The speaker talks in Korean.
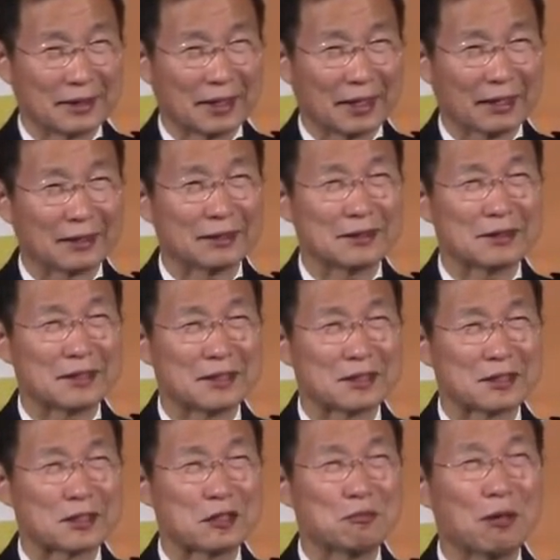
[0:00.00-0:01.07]

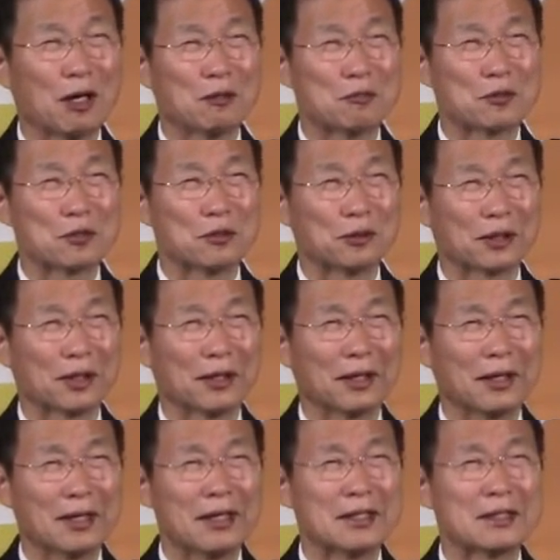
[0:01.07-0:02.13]
하나님께서 그
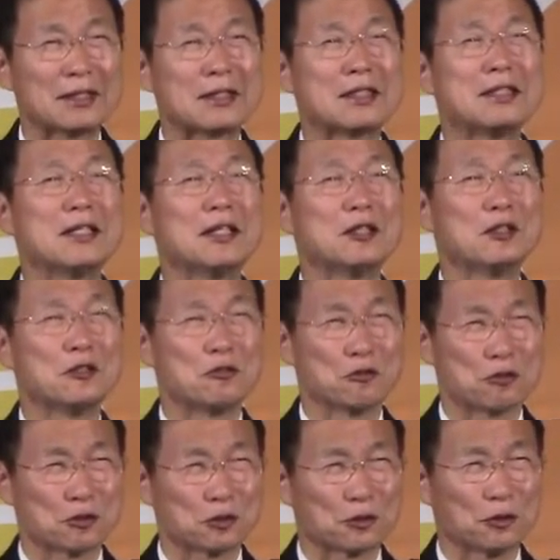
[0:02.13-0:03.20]
마음속에 지혜를
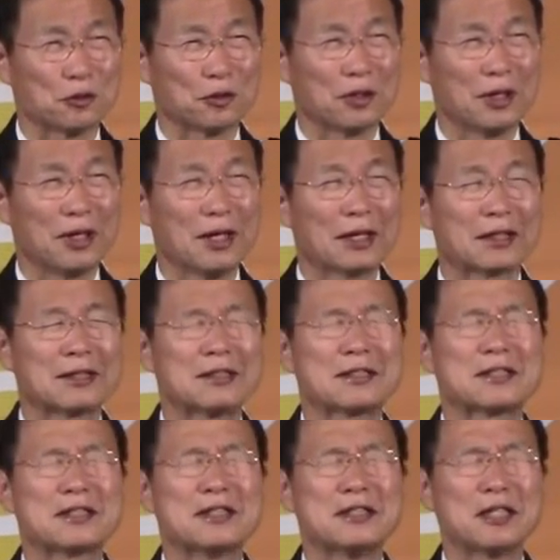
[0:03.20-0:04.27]
주시고
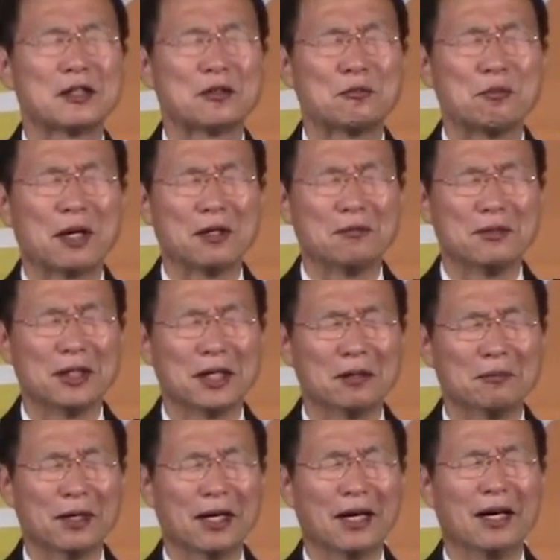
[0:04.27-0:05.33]
그 지혜로
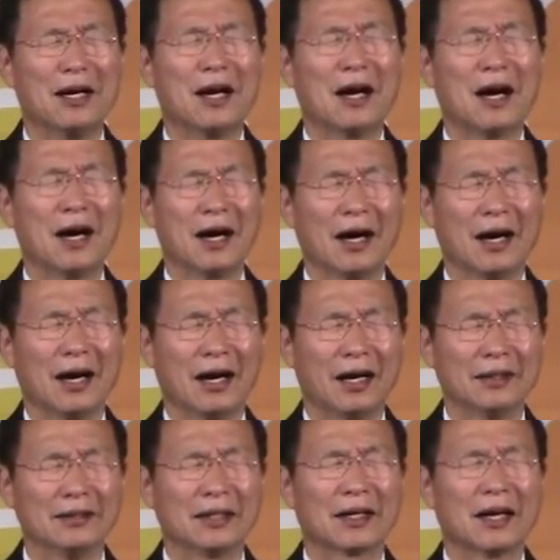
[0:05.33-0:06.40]
말미암아
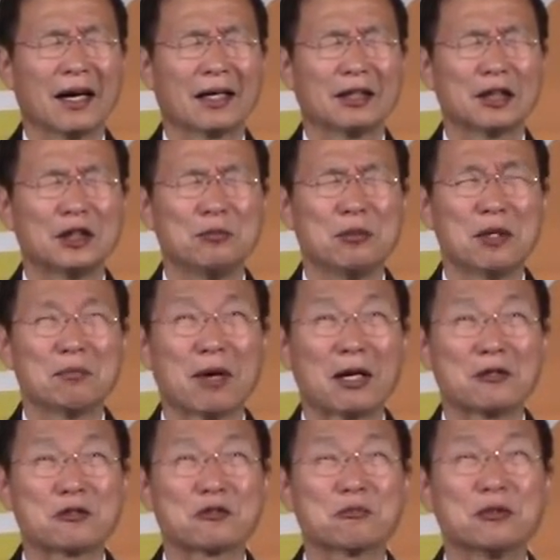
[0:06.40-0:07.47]
아 내가 하나님의
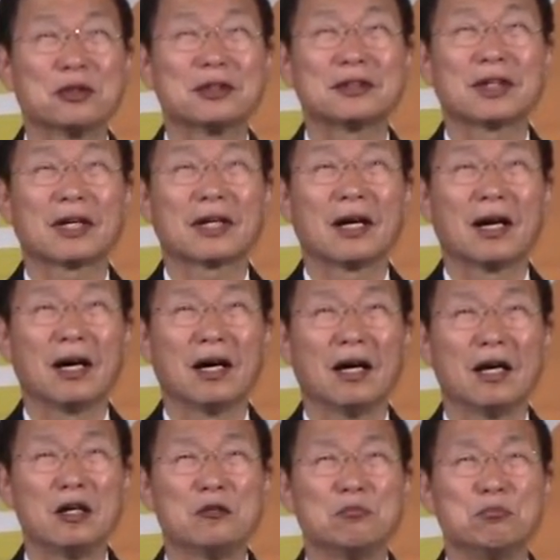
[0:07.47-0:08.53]
말씀을 따라
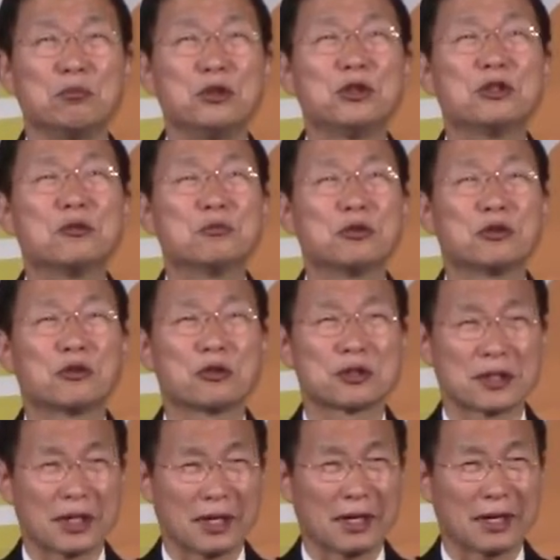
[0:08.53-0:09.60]
믿음으로
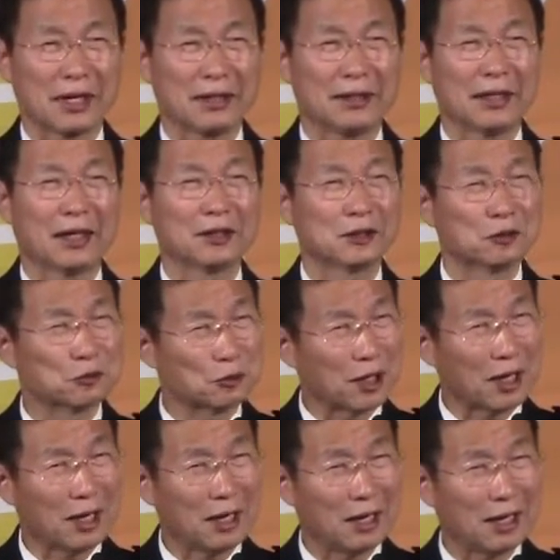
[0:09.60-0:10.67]
살아가야
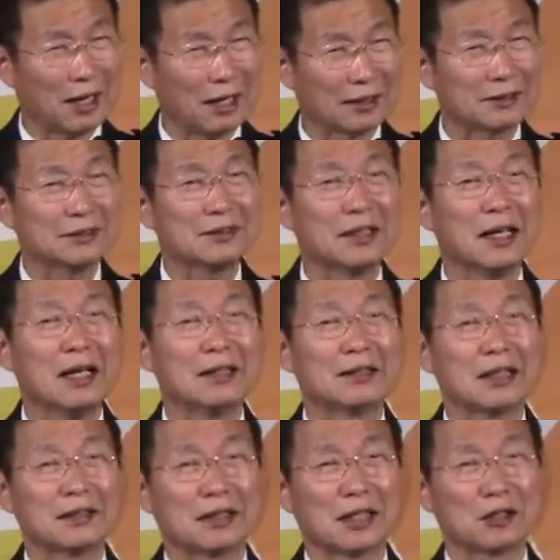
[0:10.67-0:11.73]
하는구나 하는
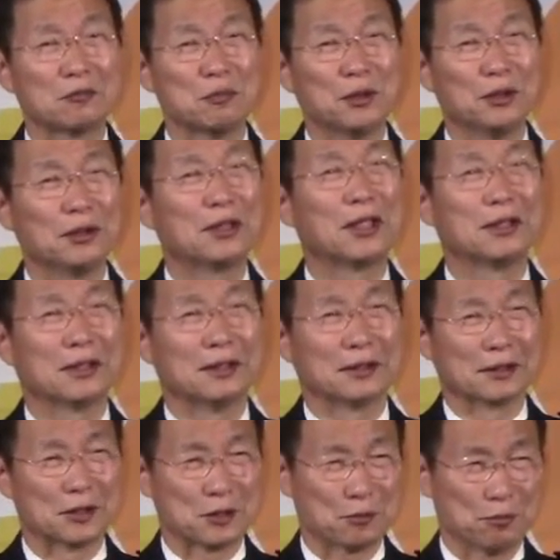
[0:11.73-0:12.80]
깨달음을 얻게
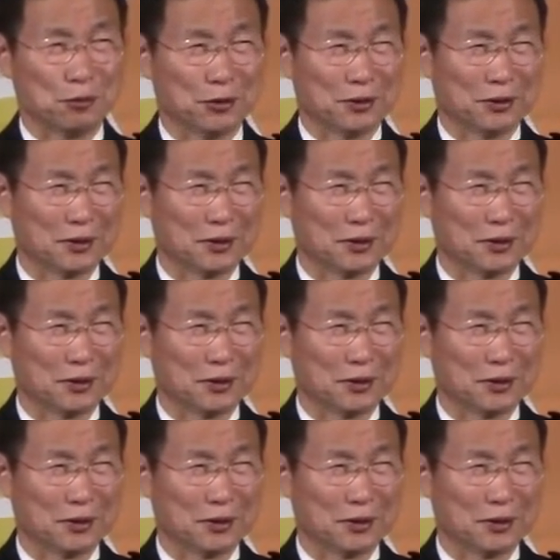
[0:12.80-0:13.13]
되는 것입니다.